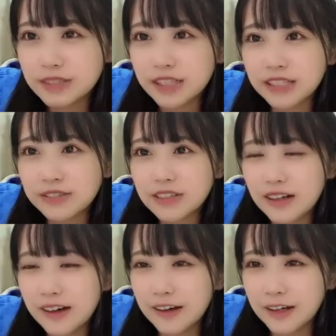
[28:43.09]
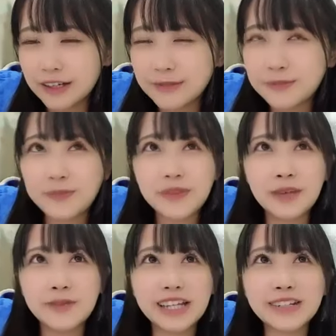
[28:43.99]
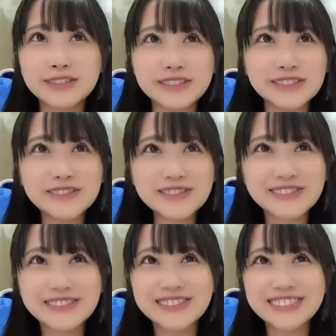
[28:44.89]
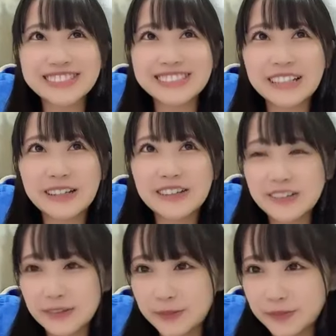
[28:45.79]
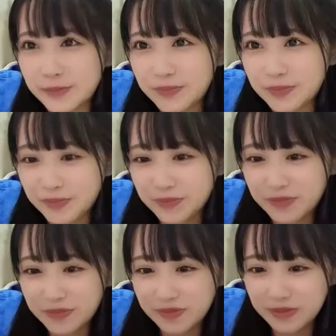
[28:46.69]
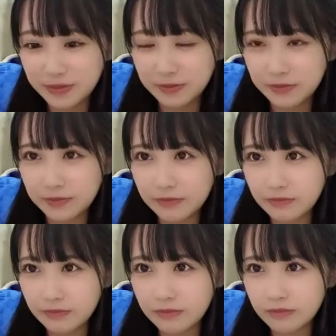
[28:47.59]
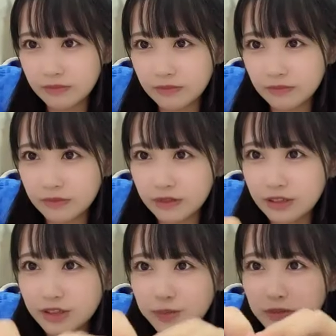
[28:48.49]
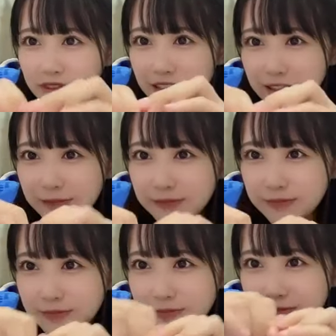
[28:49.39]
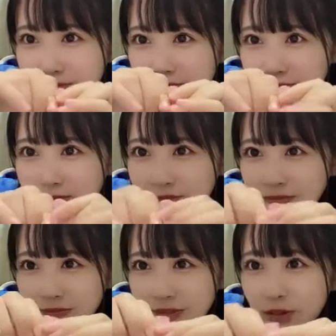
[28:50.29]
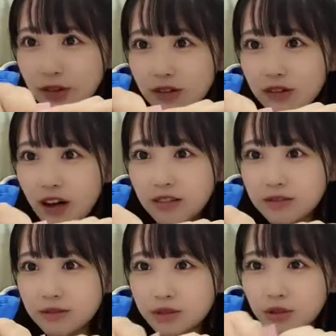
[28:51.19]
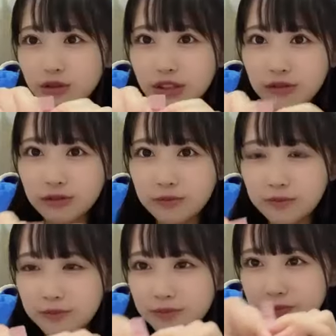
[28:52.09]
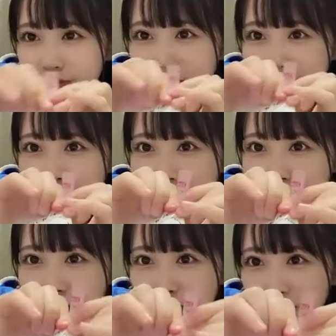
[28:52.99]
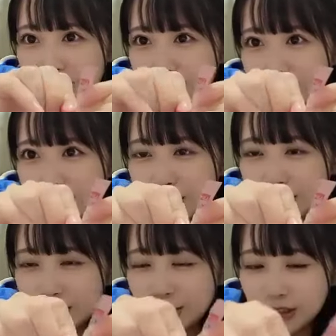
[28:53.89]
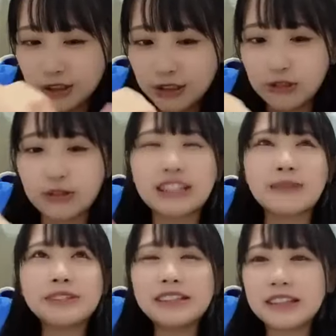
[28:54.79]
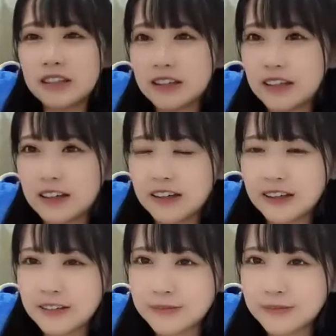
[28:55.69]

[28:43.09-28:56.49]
開けるか今何分今今は30分、三十30分かお半ちょうどなのちょうどちょこれダブり出たらな